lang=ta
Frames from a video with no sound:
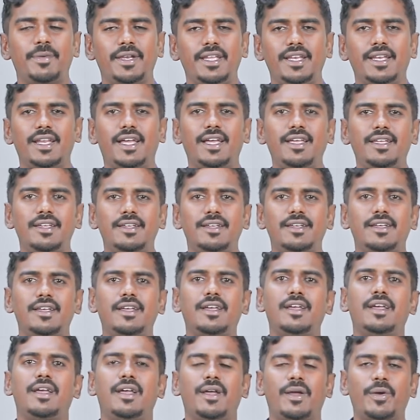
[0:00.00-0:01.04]
அப்படின்னா
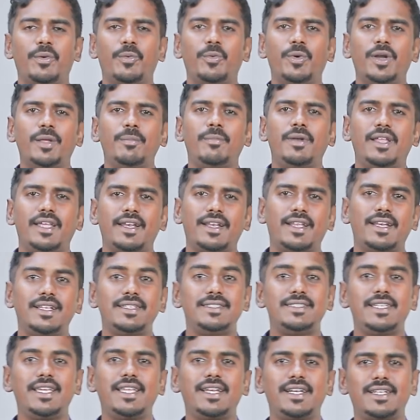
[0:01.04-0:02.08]
உடம்புல இருக்கிற
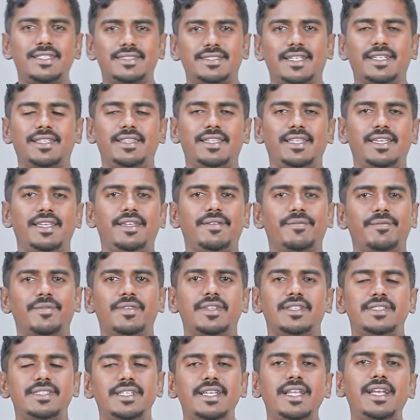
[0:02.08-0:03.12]
ஜீரண சக்தி
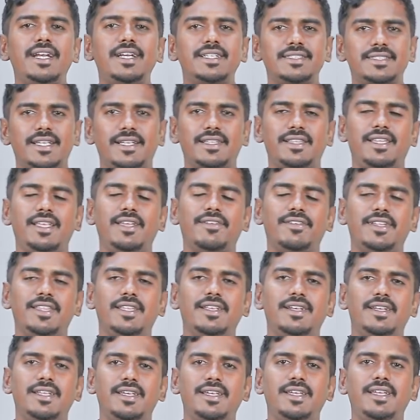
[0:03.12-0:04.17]
ஜீரண சக்தியை
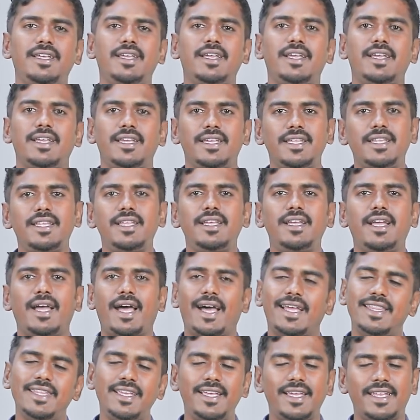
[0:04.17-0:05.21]
வந்துட்டு இது
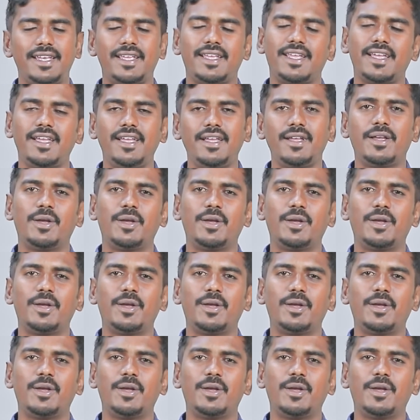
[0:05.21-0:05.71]
அதிகரிக்க